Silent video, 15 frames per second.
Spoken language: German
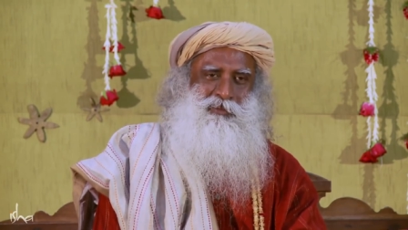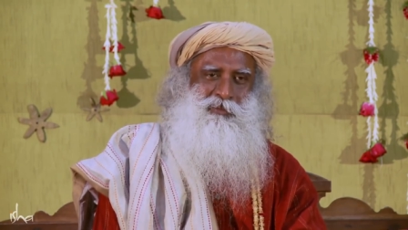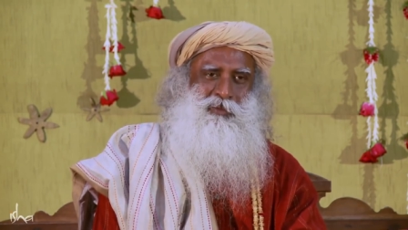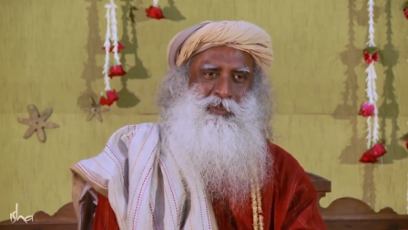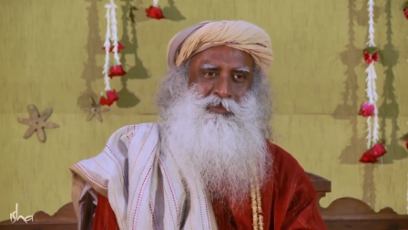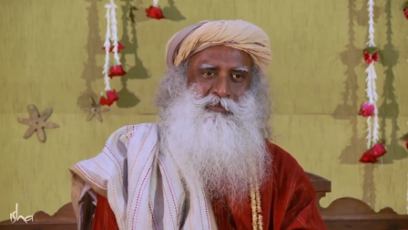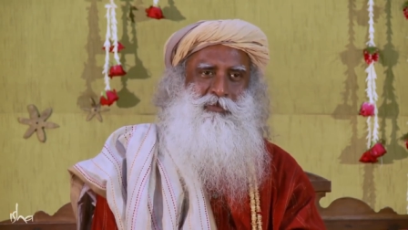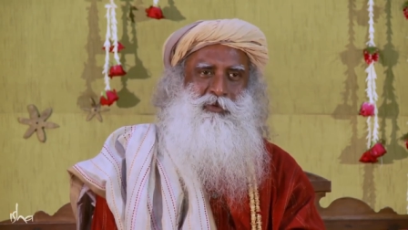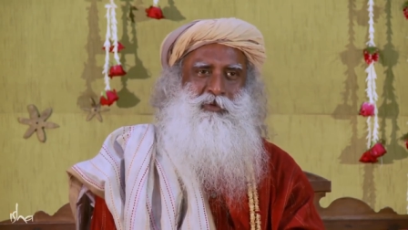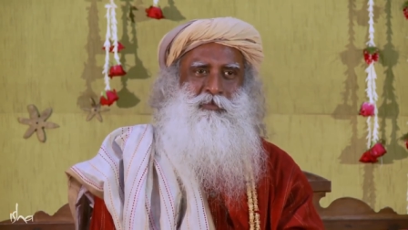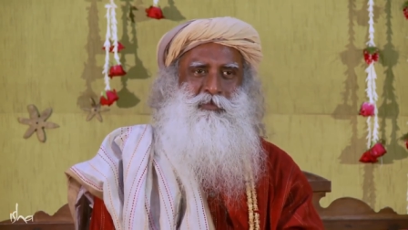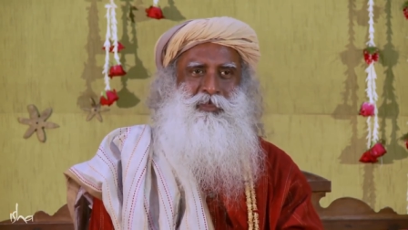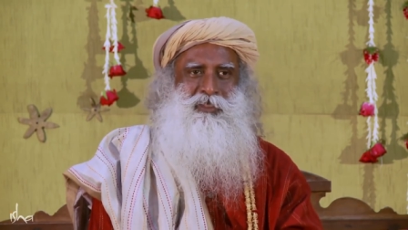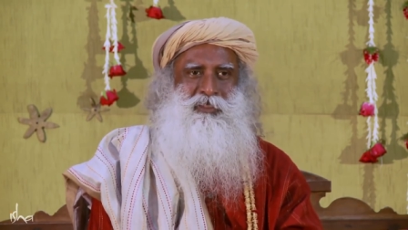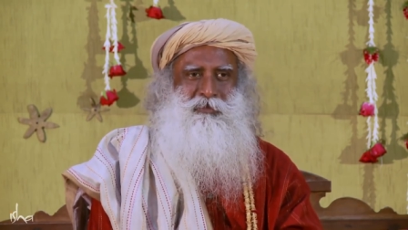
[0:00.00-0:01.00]
Also,
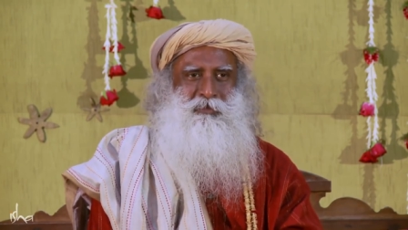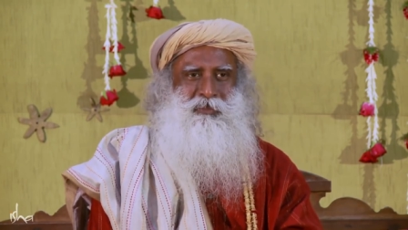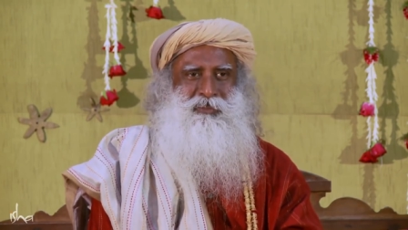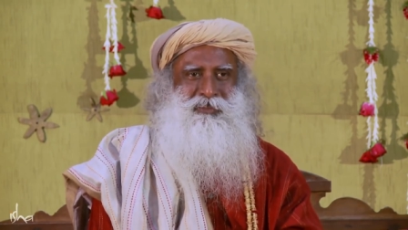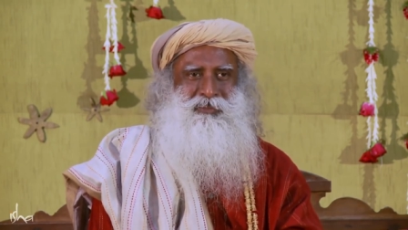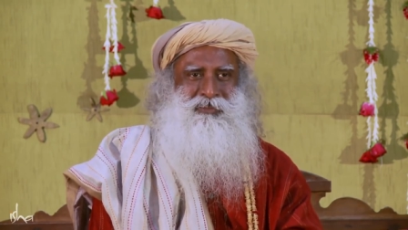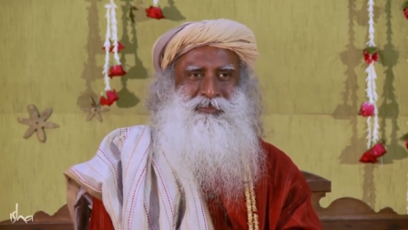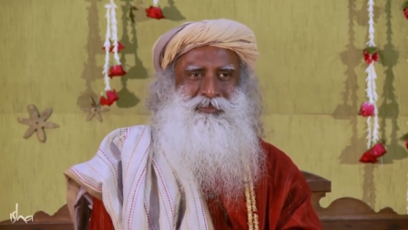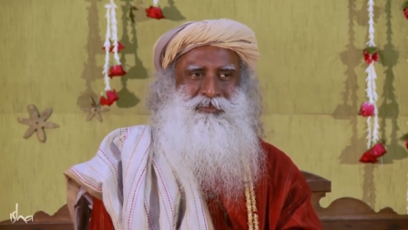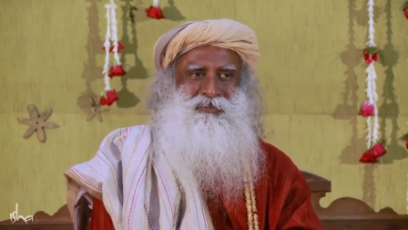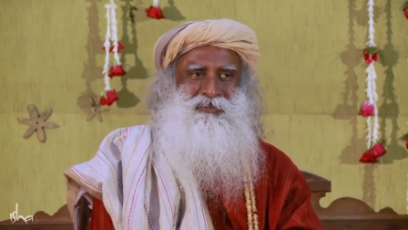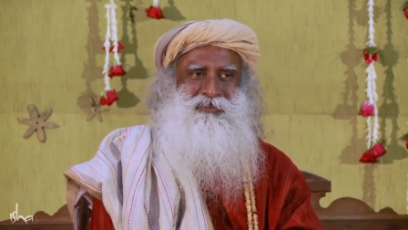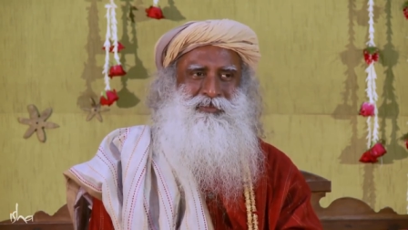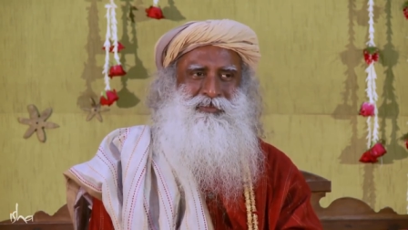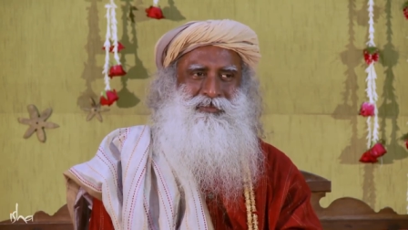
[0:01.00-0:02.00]
welche weitere
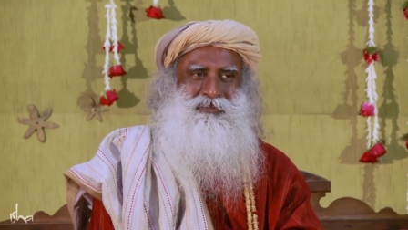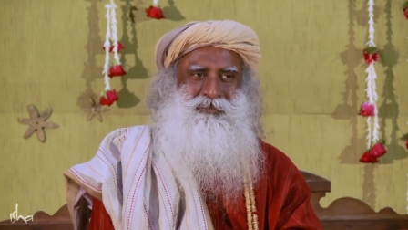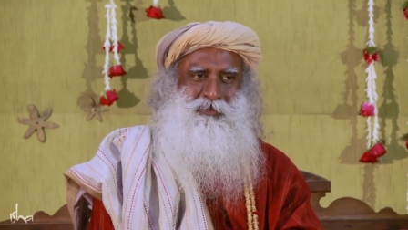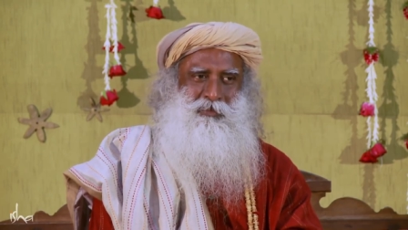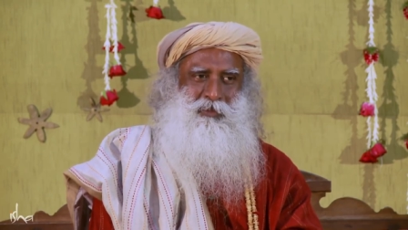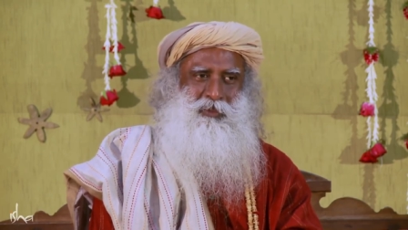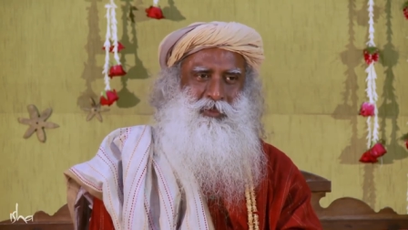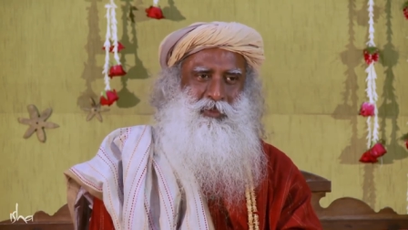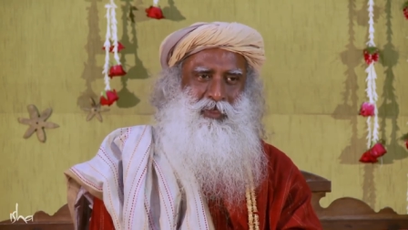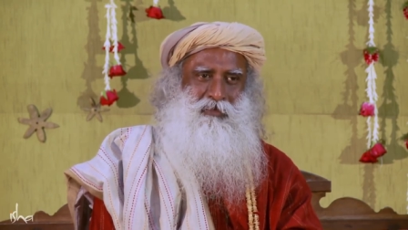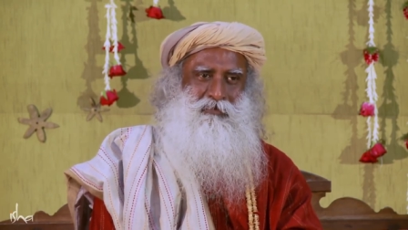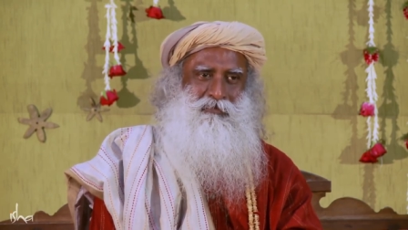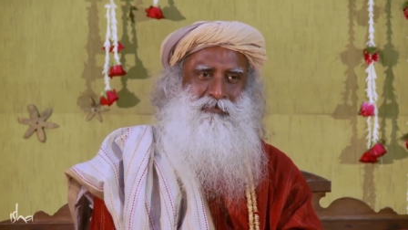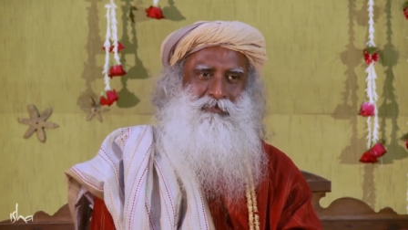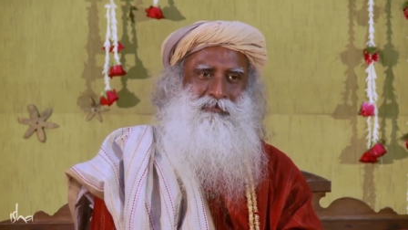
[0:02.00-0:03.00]
Strafe willst du noch
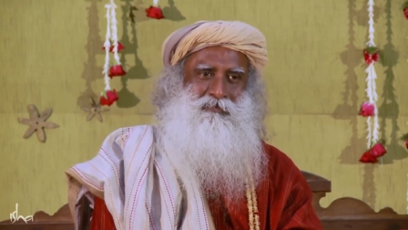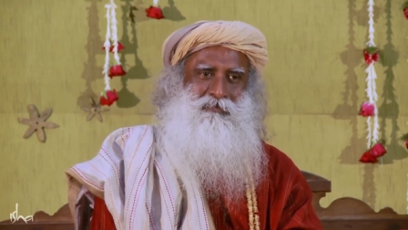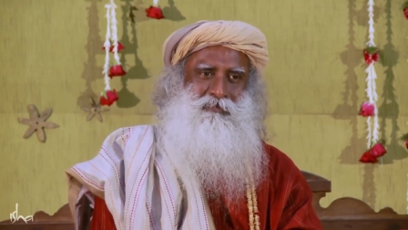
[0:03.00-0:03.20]
verhängen?